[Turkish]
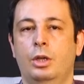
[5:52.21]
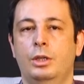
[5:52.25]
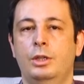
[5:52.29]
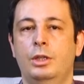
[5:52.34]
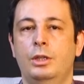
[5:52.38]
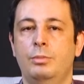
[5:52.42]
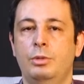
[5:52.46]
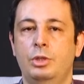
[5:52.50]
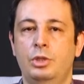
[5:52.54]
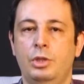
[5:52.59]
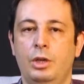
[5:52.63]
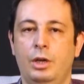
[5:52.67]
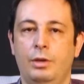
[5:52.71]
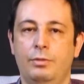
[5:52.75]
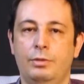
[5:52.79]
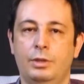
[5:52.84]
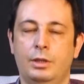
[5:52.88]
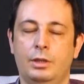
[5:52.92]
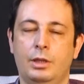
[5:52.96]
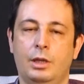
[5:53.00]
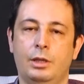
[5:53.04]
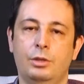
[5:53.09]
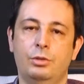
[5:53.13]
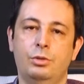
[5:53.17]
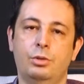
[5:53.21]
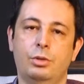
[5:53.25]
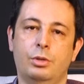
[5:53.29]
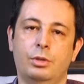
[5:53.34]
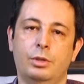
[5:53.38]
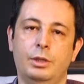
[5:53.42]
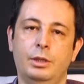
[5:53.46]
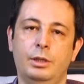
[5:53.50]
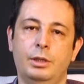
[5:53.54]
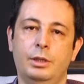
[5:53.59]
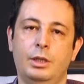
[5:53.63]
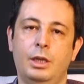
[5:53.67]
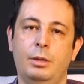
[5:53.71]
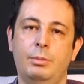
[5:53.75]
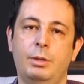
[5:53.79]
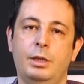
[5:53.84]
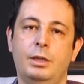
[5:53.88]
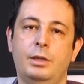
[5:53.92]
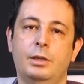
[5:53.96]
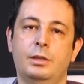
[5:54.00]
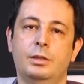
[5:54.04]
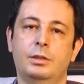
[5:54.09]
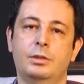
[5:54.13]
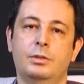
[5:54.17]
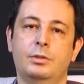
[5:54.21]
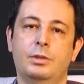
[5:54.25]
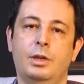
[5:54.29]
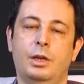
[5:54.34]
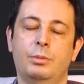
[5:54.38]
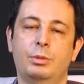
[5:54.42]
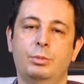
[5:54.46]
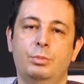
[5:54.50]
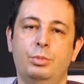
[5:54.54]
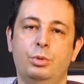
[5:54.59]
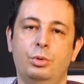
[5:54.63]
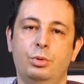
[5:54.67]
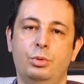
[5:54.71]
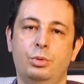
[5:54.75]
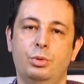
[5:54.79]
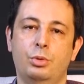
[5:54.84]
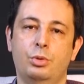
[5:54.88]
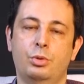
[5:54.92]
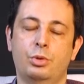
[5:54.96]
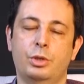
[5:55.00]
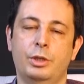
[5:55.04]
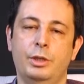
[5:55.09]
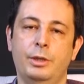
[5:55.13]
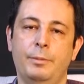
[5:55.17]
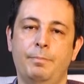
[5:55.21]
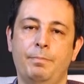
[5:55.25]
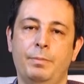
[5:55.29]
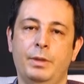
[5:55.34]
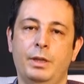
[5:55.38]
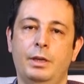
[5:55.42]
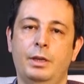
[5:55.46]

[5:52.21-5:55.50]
20. haftadan sonra gebe kadının rahmi büyüdükçe